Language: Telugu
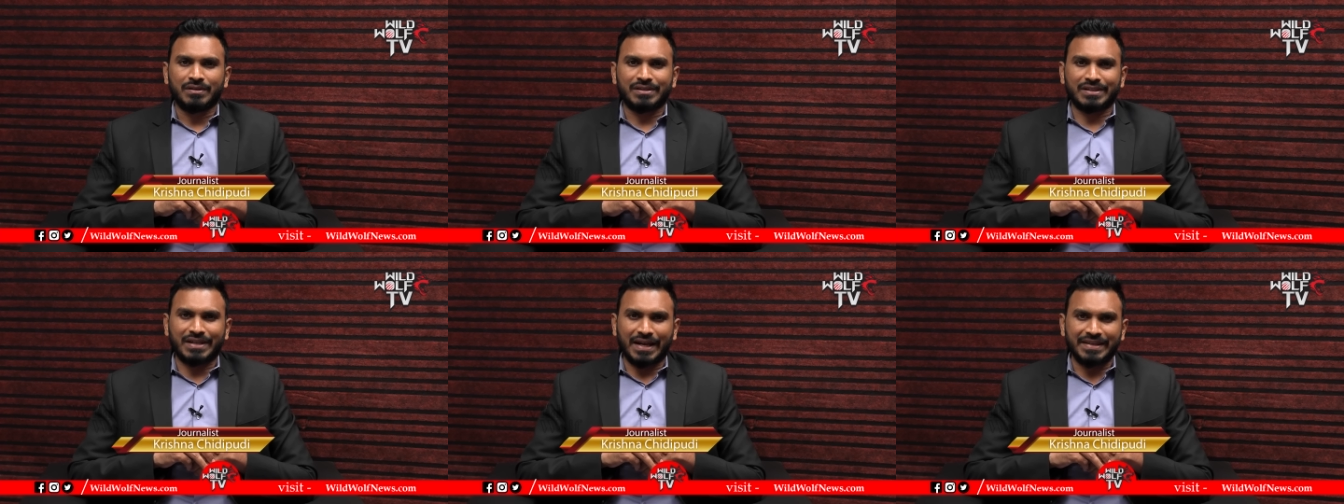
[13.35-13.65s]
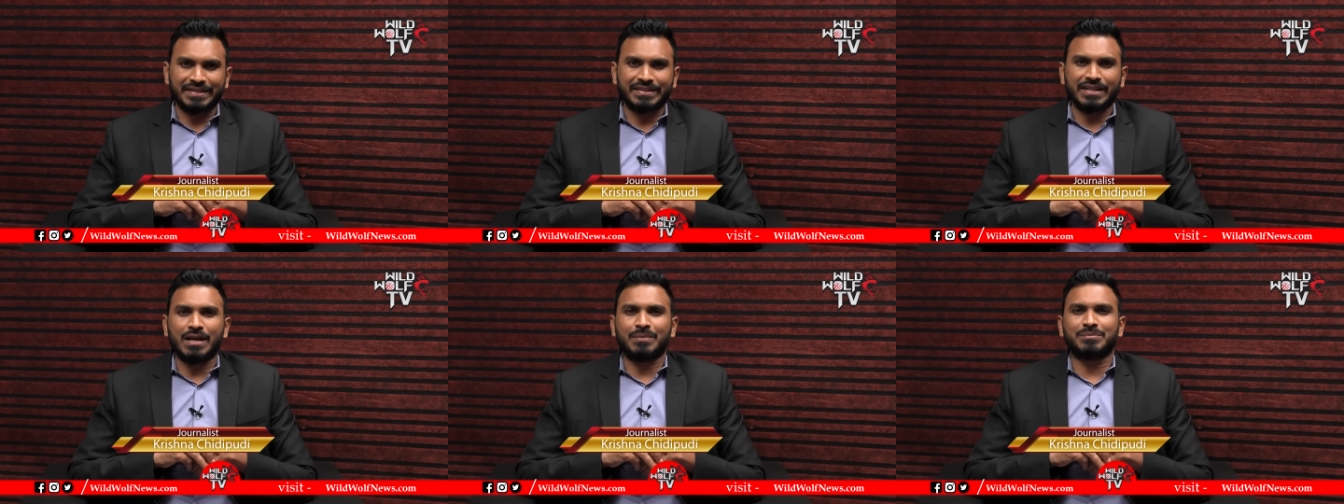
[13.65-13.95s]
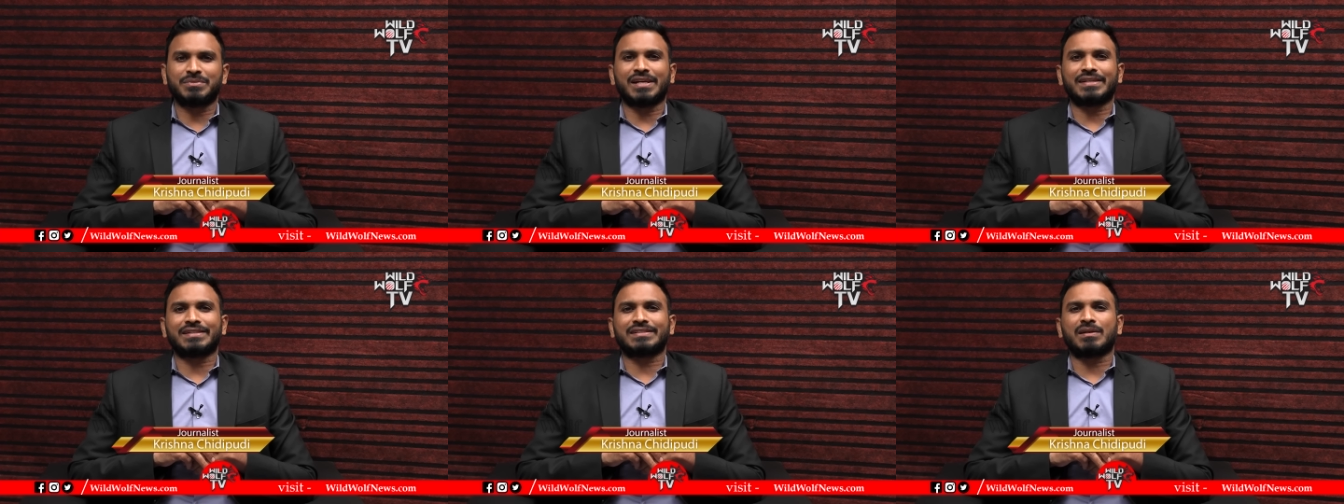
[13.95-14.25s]
ఇక ఇదే
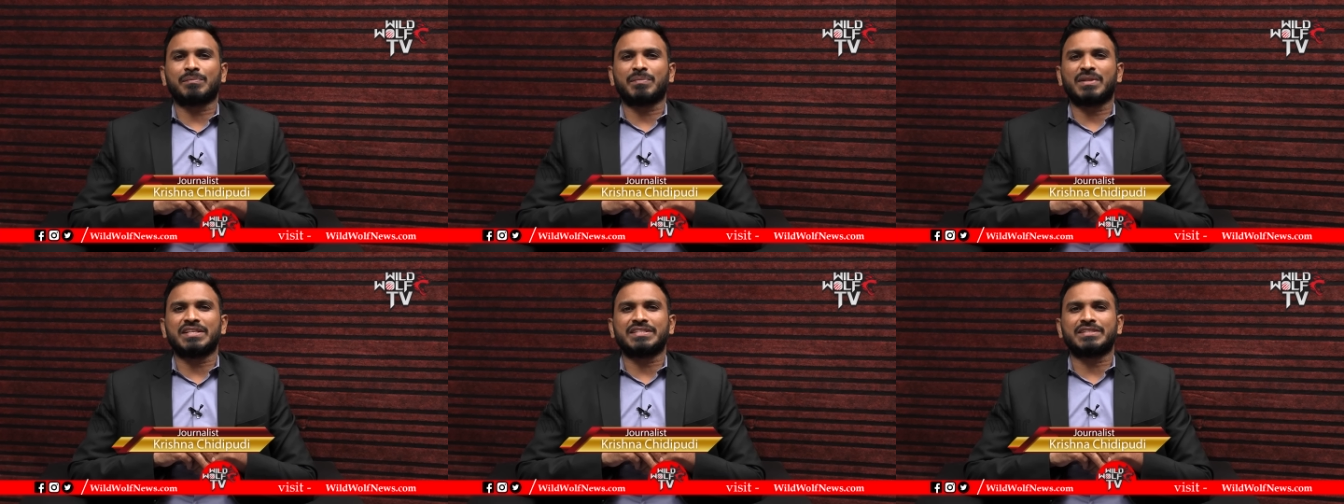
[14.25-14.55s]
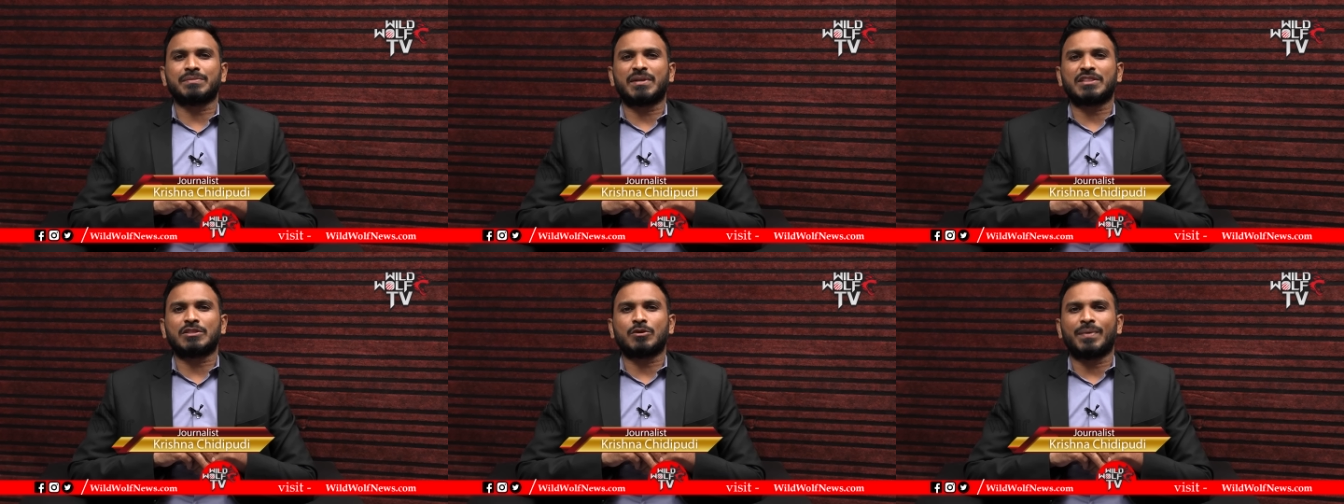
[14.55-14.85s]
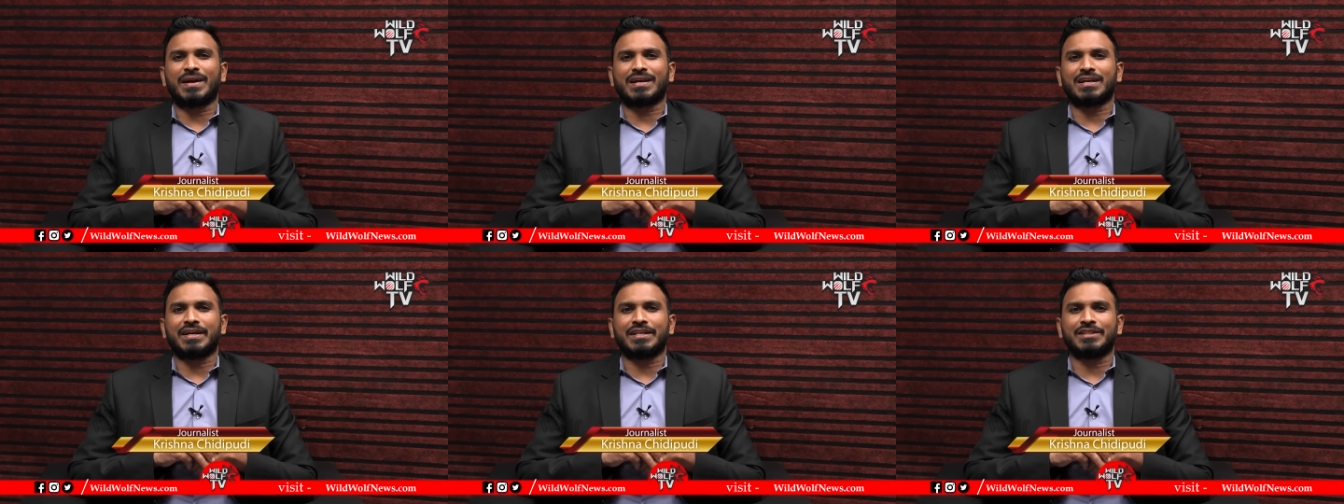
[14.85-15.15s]
అంశానికి సంబంధించి మనతో
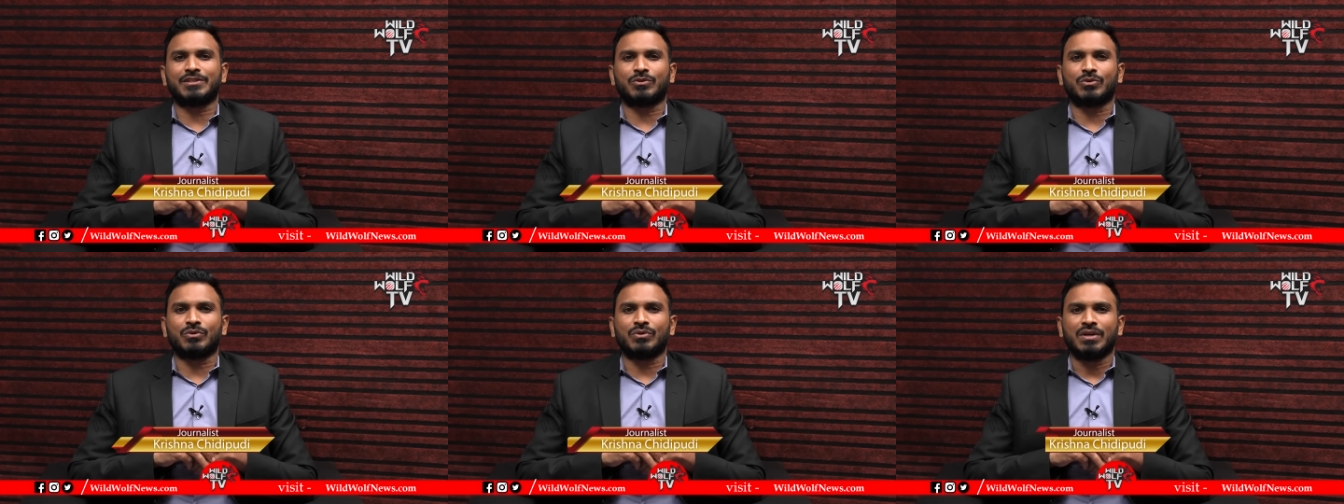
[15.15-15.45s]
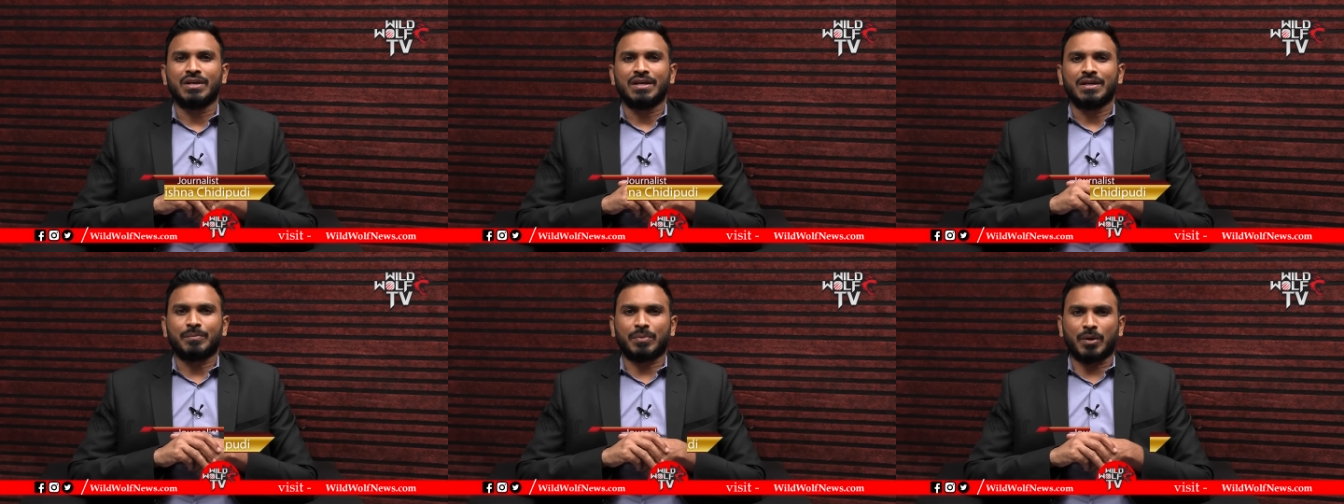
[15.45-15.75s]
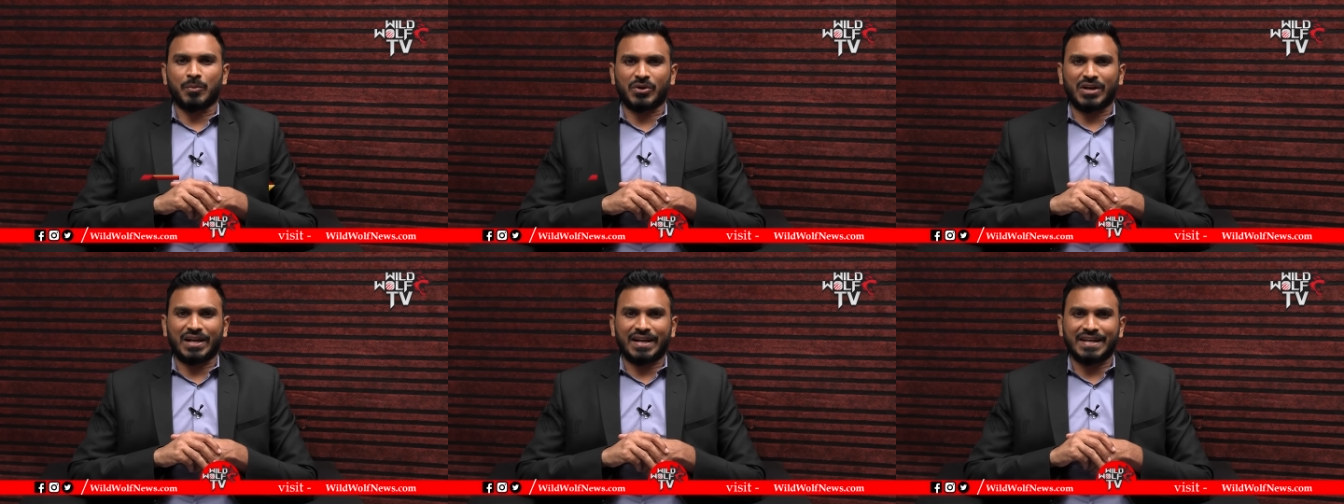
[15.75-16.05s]
మాట్లాడేందుకు
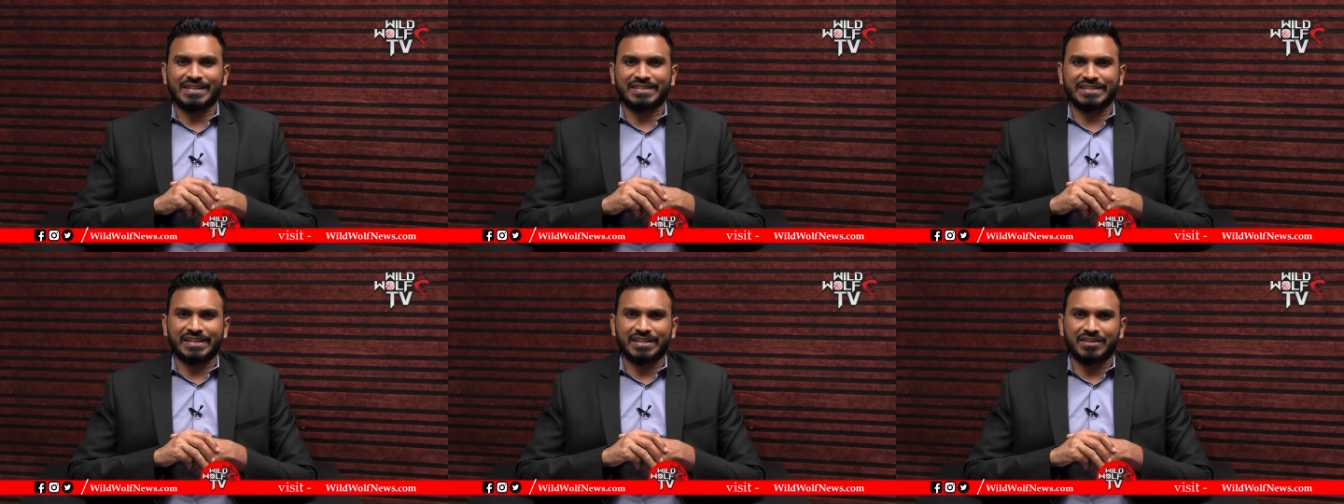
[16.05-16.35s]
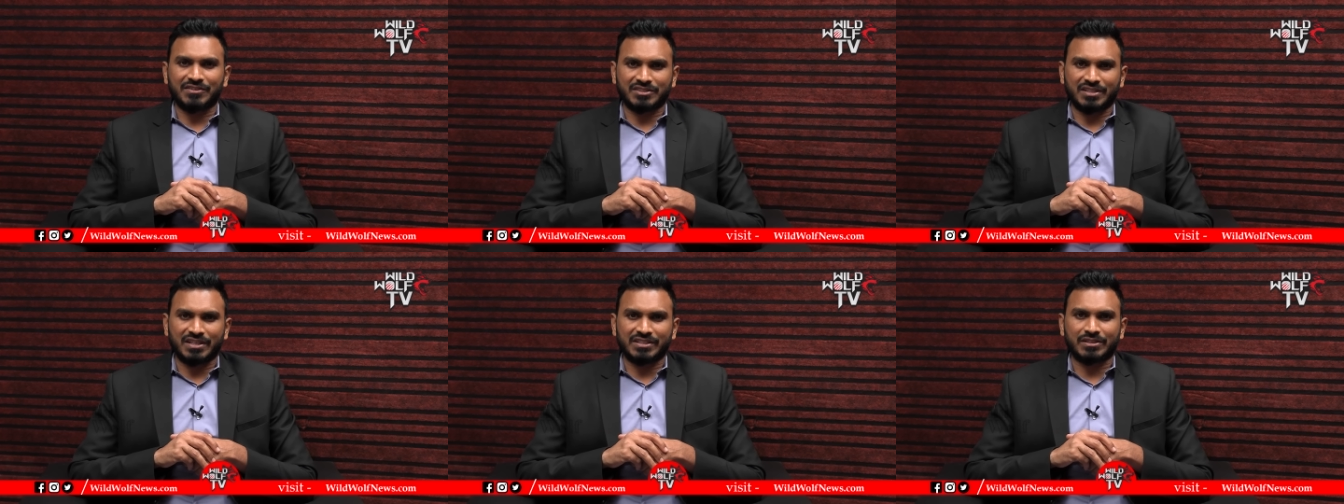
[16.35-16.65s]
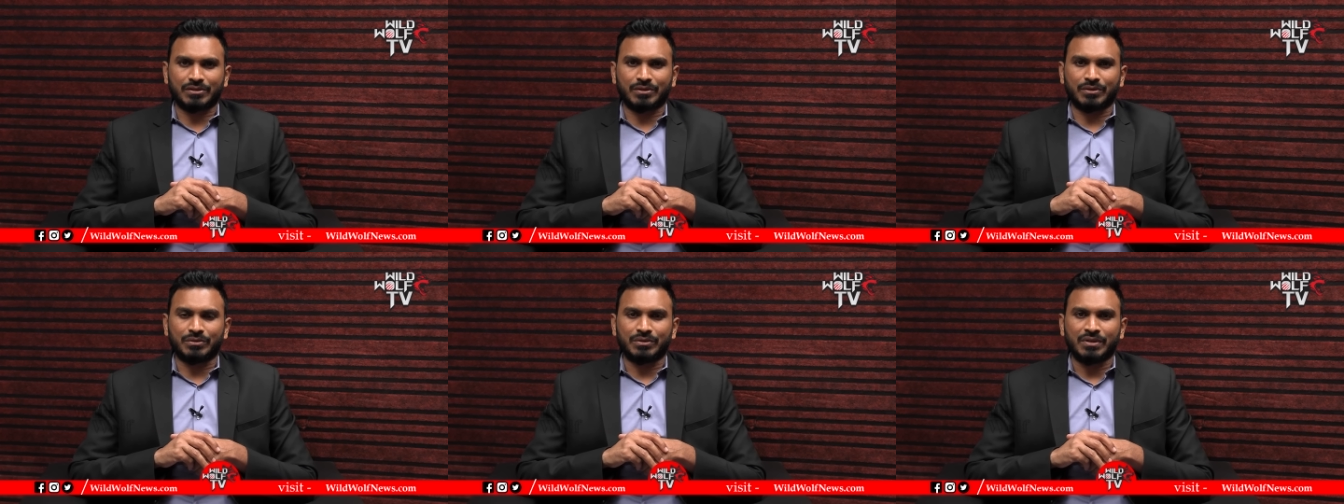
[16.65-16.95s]
ప్రముఖ రాజకీయ
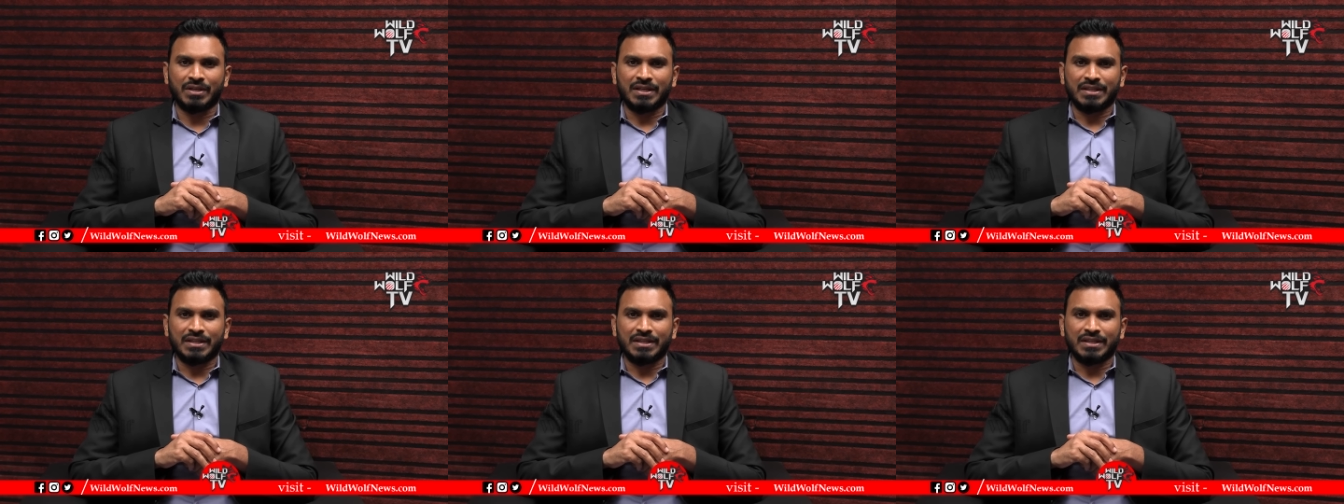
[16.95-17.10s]
విశ్లేషకులు